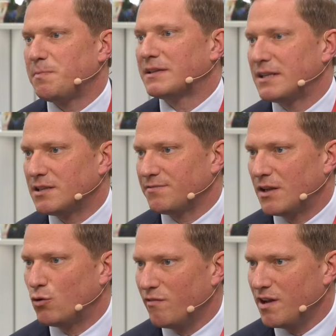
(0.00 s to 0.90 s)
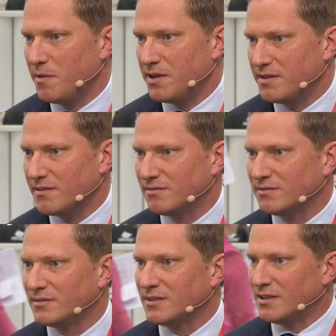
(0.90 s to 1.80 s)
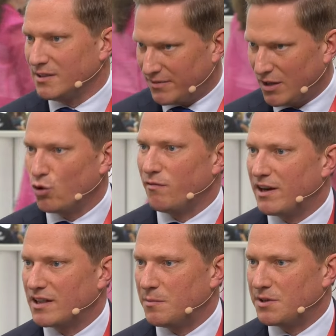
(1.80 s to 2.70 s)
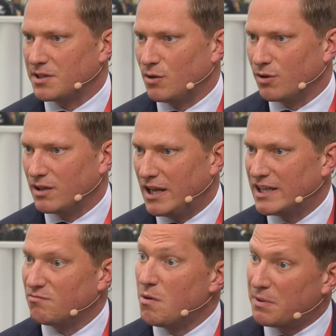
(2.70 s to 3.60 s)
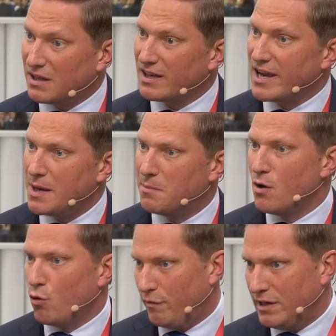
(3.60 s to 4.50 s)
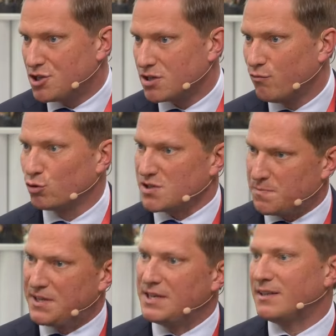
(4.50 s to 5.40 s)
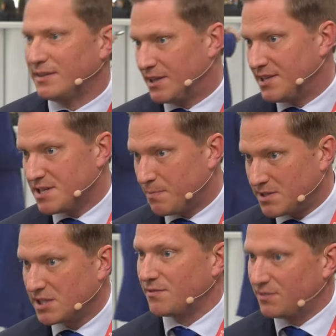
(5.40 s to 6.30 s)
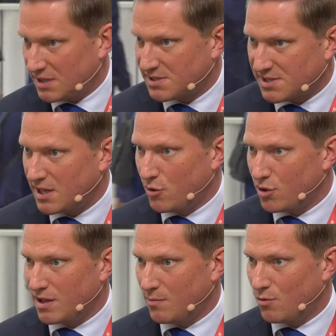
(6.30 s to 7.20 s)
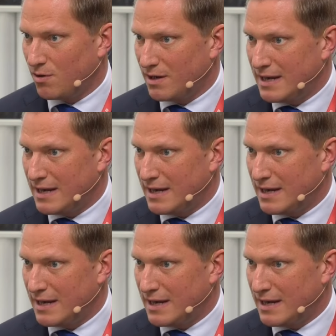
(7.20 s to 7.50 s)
патентов на новые медиа на новые рекламные технологии. Для этого мы предлагаем увеличить квоту с 5 до 10% на социальную рекламу.